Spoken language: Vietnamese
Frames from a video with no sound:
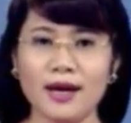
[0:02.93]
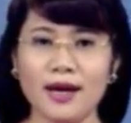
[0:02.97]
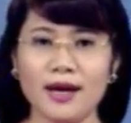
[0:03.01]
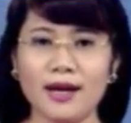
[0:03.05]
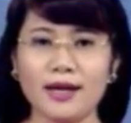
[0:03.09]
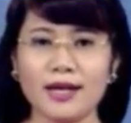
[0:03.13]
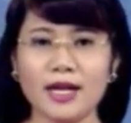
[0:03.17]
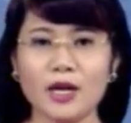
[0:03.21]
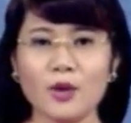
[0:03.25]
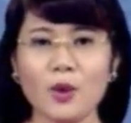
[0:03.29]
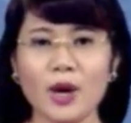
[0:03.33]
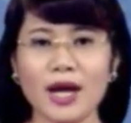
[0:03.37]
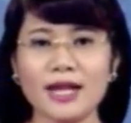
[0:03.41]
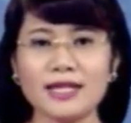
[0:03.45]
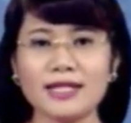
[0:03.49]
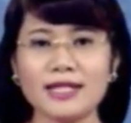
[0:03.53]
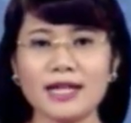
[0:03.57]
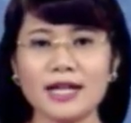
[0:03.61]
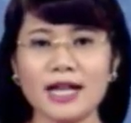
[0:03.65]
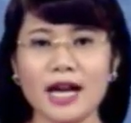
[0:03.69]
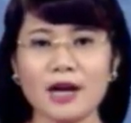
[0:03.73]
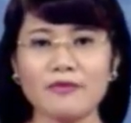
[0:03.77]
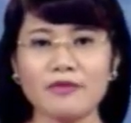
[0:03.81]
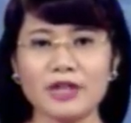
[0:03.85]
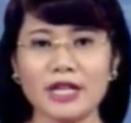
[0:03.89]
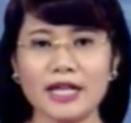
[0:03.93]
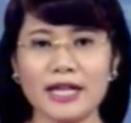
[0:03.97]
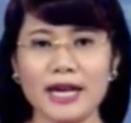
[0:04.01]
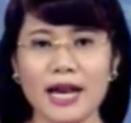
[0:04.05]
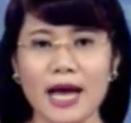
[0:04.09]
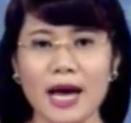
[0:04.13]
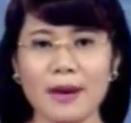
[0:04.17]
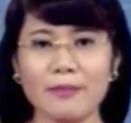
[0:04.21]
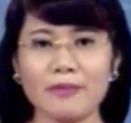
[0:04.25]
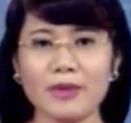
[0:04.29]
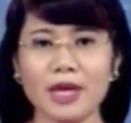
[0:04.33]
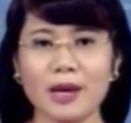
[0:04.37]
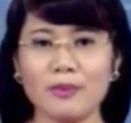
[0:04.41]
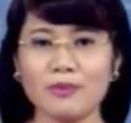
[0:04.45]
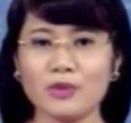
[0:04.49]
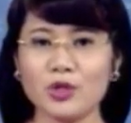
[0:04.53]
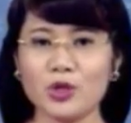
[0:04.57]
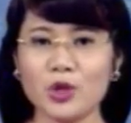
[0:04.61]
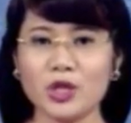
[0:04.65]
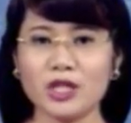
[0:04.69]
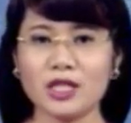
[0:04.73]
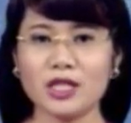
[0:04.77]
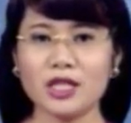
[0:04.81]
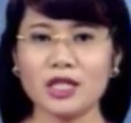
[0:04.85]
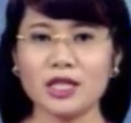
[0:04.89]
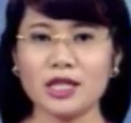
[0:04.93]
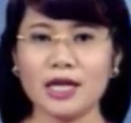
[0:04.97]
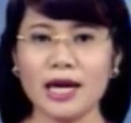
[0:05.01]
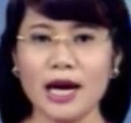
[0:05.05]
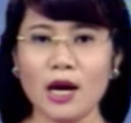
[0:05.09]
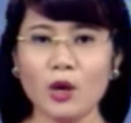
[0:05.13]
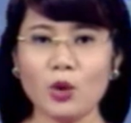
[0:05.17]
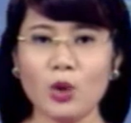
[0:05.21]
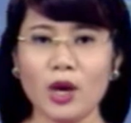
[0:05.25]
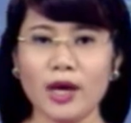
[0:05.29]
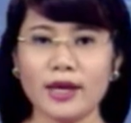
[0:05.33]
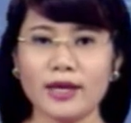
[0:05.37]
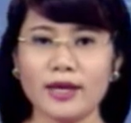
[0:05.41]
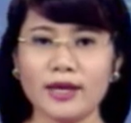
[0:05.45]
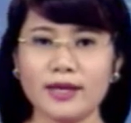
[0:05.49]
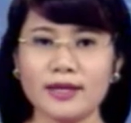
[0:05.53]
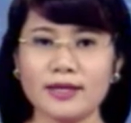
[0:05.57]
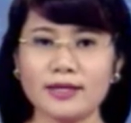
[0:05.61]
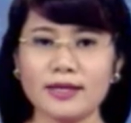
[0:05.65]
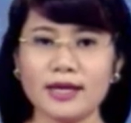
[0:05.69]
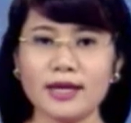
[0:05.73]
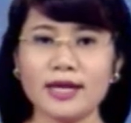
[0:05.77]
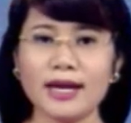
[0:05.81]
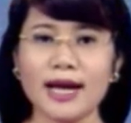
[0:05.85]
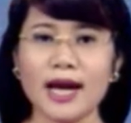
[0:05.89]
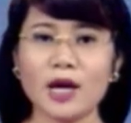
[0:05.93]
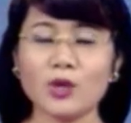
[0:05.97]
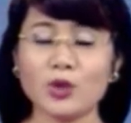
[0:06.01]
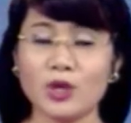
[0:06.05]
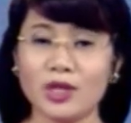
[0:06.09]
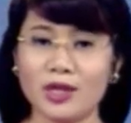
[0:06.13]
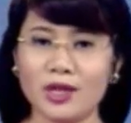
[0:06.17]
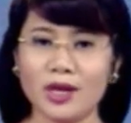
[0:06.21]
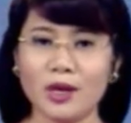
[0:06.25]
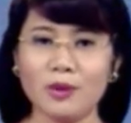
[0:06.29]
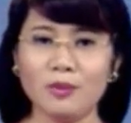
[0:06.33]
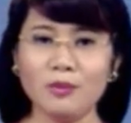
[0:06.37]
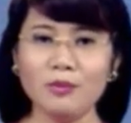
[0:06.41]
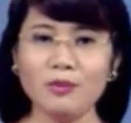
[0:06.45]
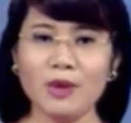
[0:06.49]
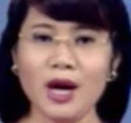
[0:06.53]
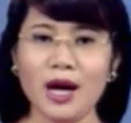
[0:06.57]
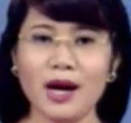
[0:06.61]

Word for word: Liên hoan dân ca Việt Nam nhằm duy trì các loại hình dân ca truyền thống,